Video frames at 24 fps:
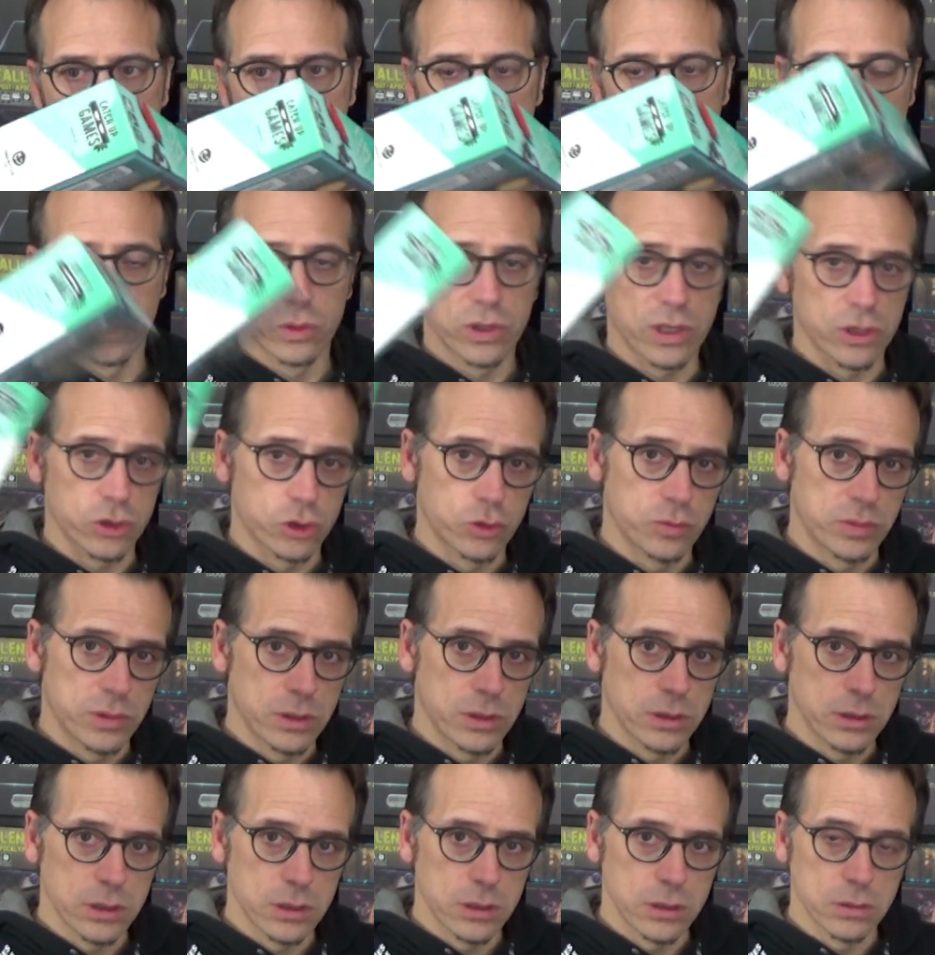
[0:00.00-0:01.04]
Donc un,
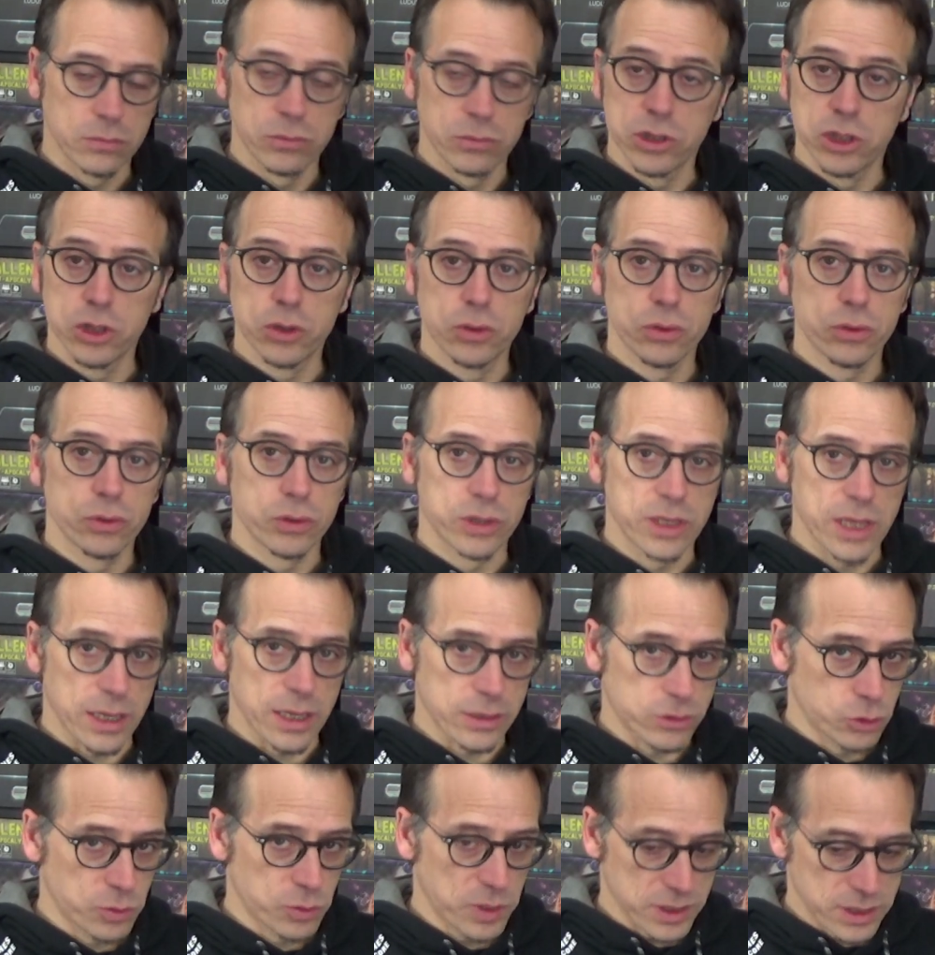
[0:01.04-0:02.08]
petit jeu de
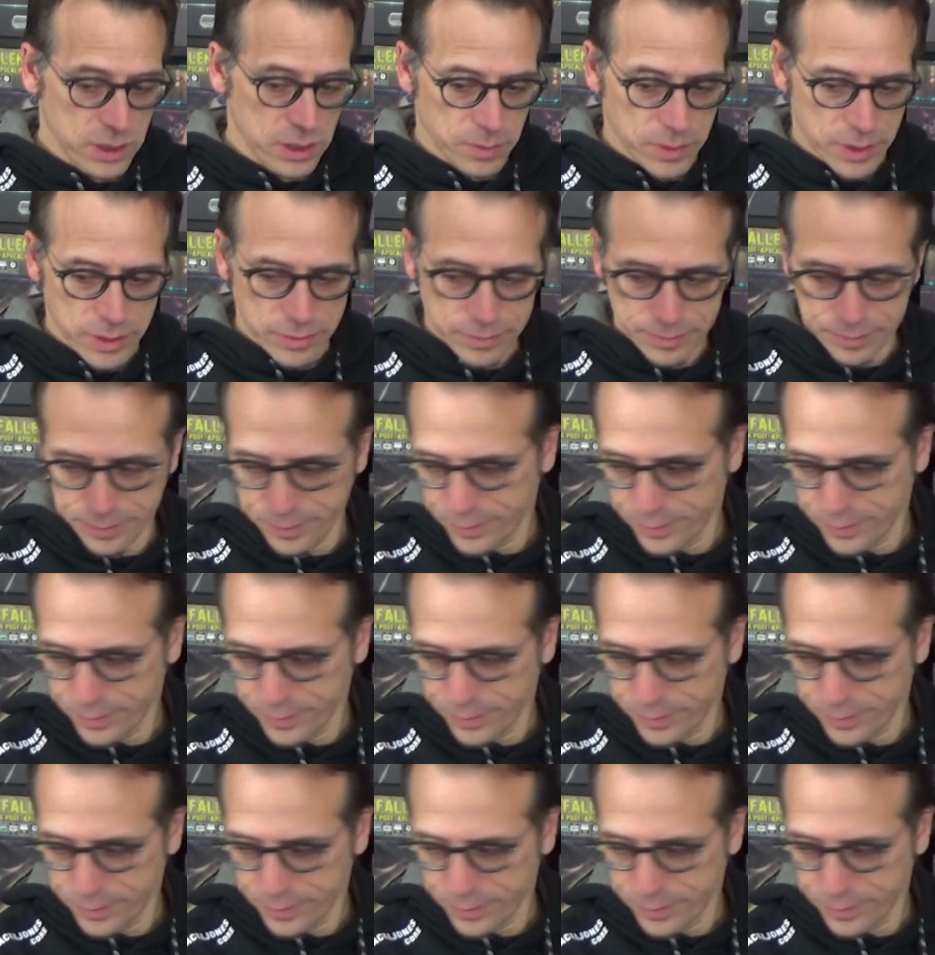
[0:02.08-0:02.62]
cartes super sympa.